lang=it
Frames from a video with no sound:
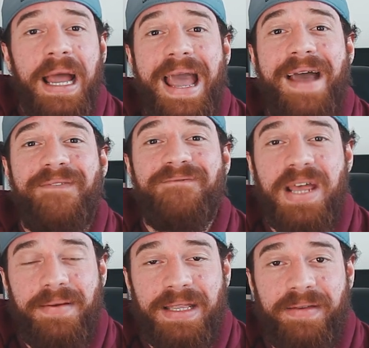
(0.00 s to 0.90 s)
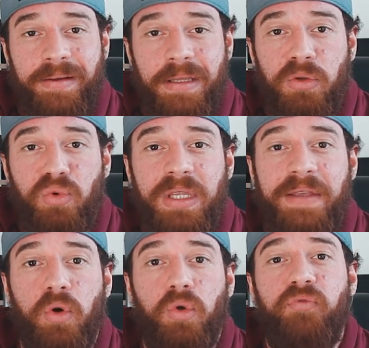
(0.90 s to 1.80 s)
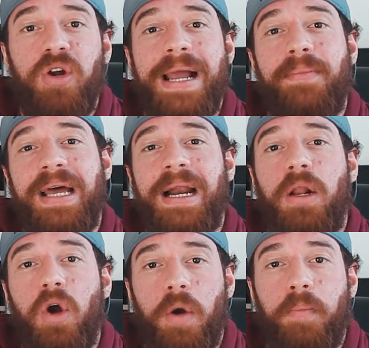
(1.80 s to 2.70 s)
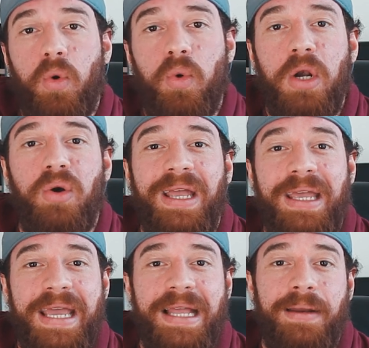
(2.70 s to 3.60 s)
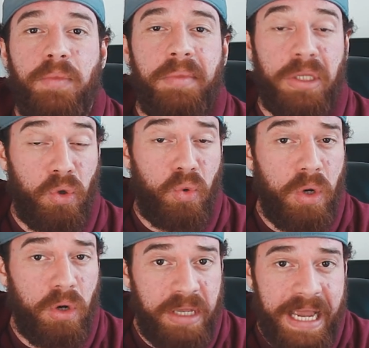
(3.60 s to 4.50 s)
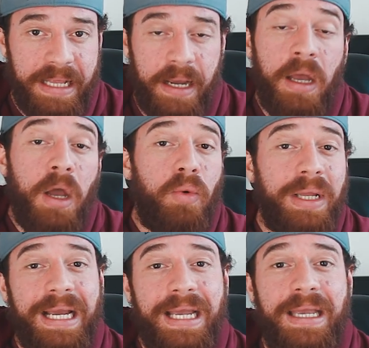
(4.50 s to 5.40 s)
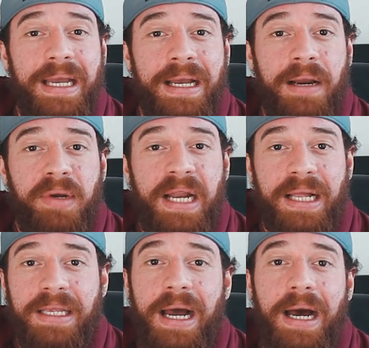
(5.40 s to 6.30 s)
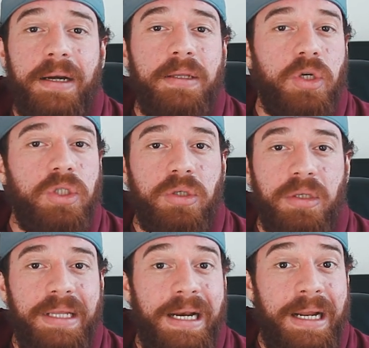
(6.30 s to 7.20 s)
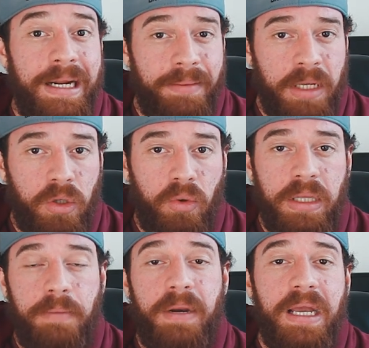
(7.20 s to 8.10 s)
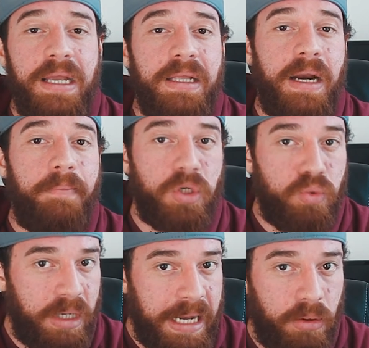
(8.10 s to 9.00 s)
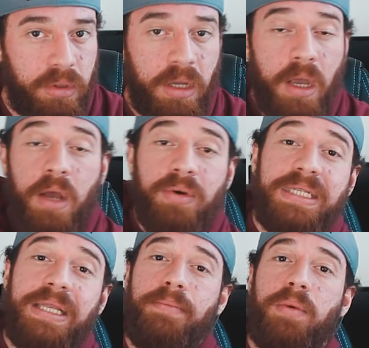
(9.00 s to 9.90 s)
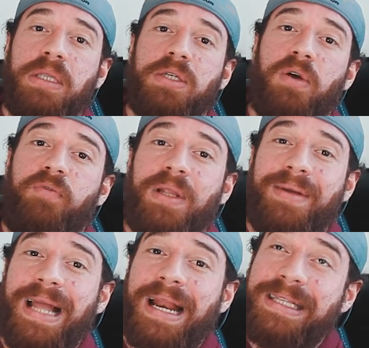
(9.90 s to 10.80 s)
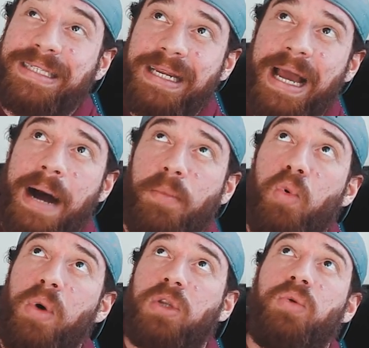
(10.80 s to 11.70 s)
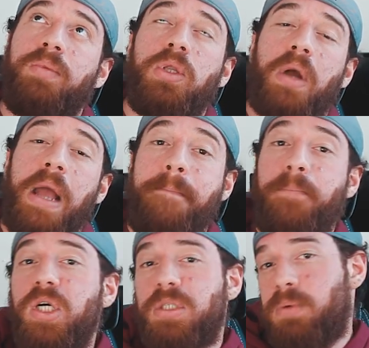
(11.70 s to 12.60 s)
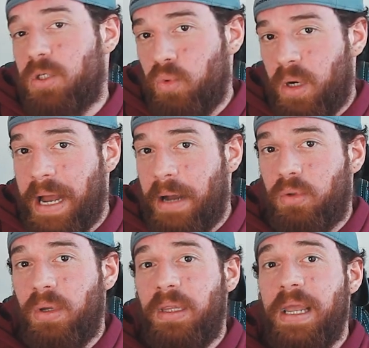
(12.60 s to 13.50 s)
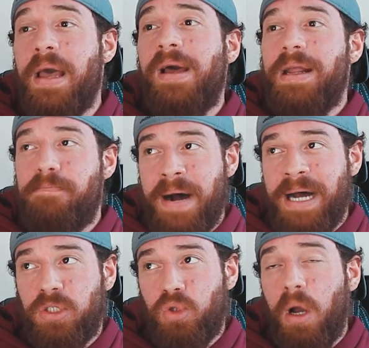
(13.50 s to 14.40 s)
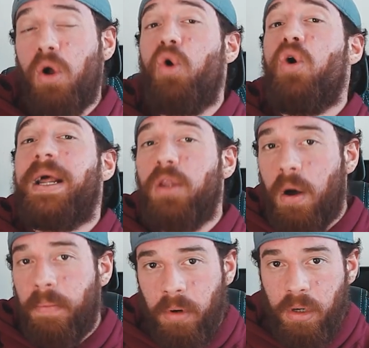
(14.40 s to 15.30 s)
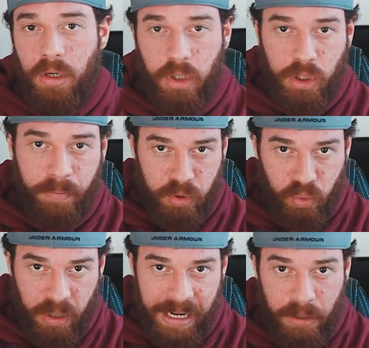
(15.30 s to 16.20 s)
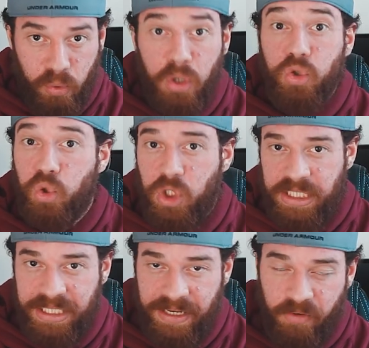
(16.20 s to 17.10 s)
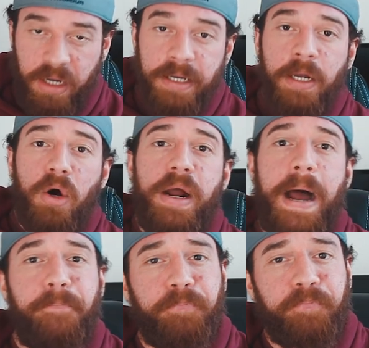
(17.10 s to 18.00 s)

è veramente veramente intuitivo vogliamo dare al corpo quello che chiede nel momento in cui lo chiede quando è che chiede carboidrati a ridosso dell'allenamento quindi pre intra e post workout questi tre momenti sono fondamentali inseriamo un quarto momento che è il post post workout quindi il pasto ancora dopo il nostro post workout, quello successivo. Ora,